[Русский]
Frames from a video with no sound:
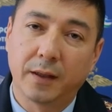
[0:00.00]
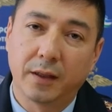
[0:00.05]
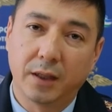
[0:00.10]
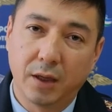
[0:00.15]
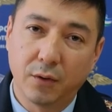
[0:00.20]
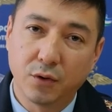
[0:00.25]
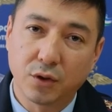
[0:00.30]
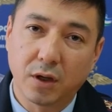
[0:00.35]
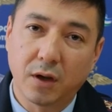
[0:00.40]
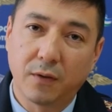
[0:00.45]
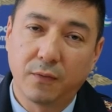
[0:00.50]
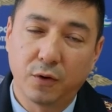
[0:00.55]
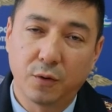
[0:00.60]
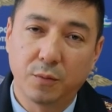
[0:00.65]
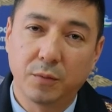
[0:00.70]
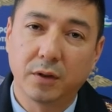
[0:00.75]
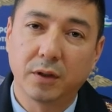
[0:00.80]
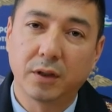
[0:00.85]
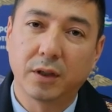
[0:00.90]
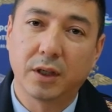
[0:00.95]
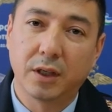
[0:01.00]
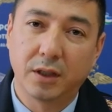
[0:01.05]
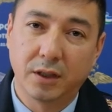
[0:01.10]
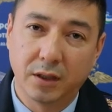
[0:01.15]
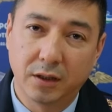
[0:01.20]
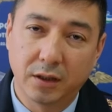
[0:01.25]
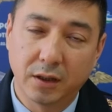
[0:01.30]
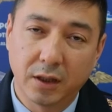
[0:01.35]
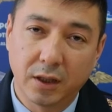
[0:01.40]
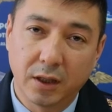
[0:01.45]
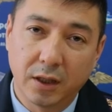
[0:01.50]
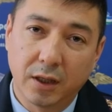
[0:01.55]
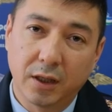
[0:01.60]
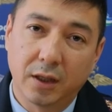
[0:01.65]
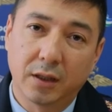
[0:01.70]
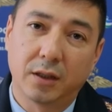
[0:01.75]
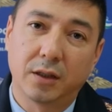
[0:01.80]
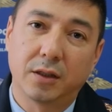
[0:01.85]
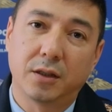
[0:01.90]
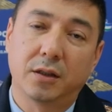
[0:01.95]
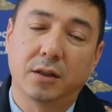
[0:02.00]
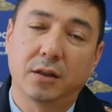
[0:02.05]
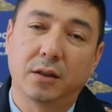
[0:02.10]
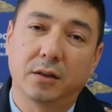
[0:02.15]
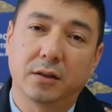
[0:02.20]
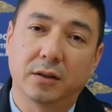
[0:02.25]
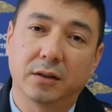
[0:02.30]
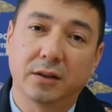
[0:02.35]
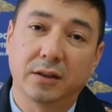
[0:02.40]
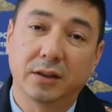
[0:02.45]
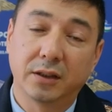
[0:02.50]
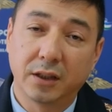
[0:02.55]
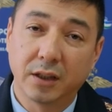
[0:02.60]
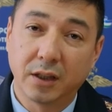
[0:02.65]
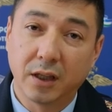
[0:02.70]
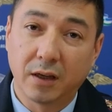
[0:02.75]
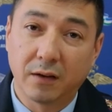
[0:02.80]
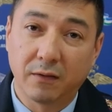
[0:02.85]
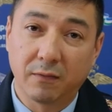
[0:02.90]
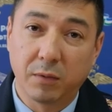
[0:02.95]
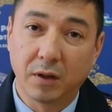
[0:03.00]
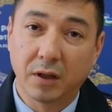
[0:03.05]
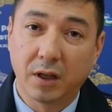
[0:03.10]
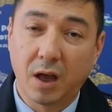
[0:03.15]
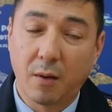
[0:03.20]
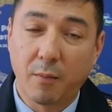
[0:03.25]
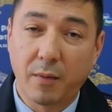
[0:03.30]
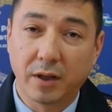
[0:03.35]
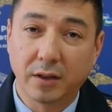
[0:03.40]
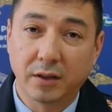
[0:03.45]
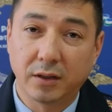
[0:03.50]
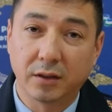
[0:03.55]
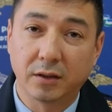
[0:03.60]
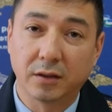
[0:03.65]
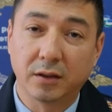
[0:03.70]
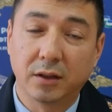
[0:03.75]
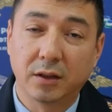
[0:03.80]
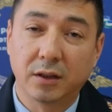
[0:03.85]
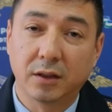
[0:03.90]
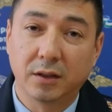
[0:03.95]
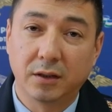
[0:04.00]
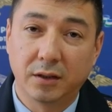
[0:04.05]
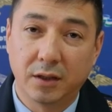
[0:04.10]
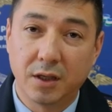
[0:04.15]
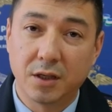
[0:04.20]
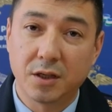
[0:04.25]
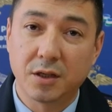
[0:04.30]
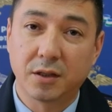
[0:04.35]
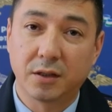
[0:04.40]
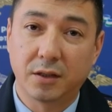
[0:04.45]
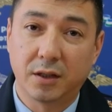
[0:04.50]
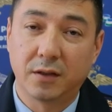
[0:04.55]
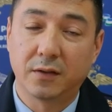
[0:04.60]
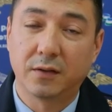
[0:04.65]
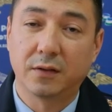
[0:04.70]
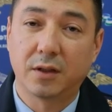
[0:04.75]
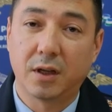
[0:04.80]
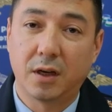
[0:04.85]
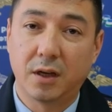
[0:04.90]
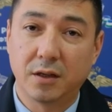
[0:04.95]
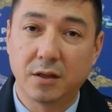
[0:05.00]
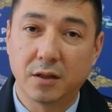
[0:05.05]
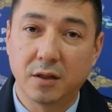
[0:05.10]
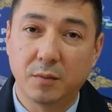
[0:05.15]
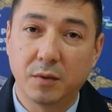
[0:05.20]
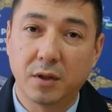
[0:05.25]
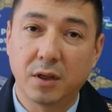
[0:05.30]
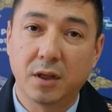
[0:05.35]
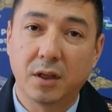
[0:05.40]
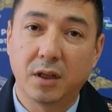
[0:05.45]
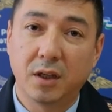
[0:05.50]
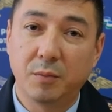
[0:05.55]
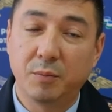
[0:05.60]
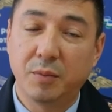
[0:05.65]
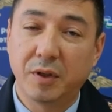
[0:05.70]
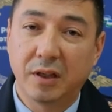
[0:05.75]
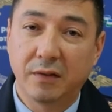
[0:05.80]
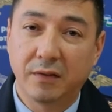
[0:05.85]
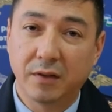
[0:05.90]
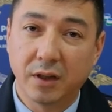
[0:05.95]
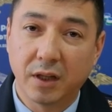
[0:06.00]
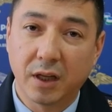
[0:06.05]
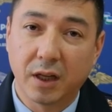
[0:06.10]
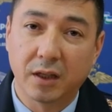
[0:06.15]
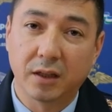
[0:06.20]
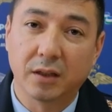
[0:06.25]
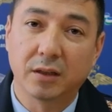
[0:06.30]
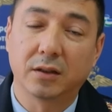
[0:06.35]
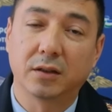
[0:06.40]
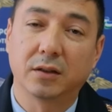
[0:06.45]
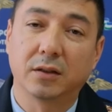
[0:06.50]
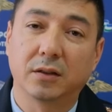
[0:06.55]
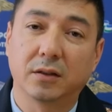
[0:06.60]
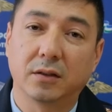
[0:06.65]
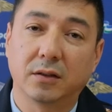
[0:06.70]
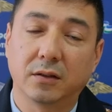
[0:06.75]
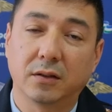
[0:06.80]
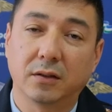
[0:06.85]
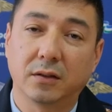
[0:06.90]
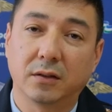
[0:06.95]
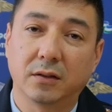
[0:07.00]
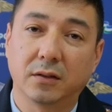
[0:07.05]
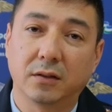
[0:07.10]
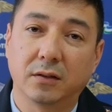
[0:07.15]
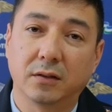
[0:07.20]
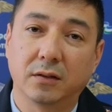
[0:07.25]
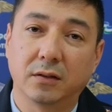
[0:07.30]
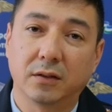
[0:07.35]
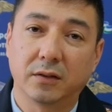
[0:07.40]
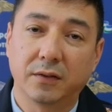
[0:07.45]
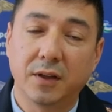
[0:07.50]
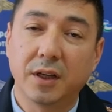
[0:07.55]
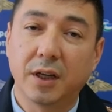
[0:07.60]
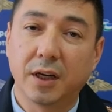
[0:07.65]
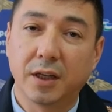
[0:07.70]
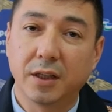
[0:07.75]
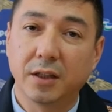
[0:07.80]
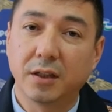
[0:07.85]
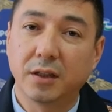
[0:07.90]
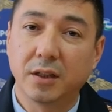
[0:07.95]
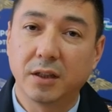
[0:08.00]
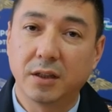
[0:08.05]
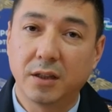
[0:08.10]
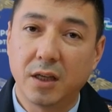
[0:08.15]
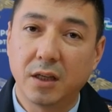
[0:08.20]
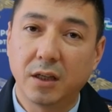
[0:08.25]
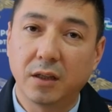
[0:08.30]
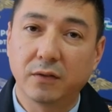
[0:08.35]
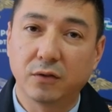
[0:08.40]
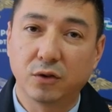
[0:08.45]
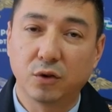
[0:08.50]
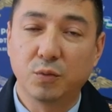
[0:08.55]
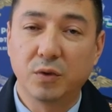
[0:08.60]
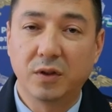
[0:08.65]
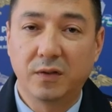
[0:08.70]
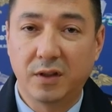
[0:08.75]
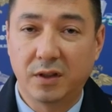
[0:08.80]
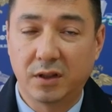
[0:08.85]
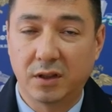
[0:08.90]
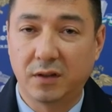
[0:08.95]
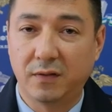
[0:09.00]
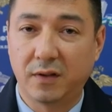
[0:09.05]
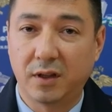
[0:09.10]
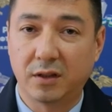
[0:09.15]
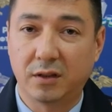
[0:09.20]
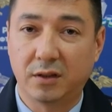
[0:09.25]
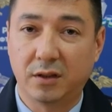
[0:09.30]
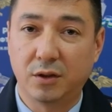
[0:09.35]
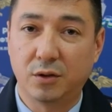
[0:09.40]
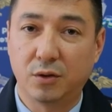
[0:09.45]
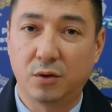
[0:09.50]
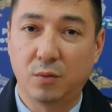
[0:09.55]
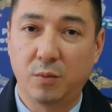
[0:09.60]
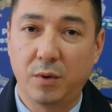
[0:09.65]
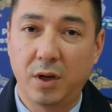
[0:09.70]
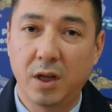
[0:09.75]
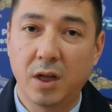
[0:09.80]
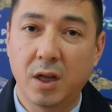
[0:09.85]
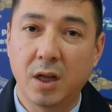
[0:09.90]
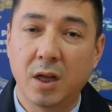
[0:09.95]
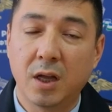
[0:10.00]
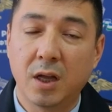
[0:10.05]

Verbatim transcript: Девушка оформила кредит, значит, э, сняла в банкомате денежные средства наличными и перевела э, свои кредитные деньги в сумме 220 тысяч рублей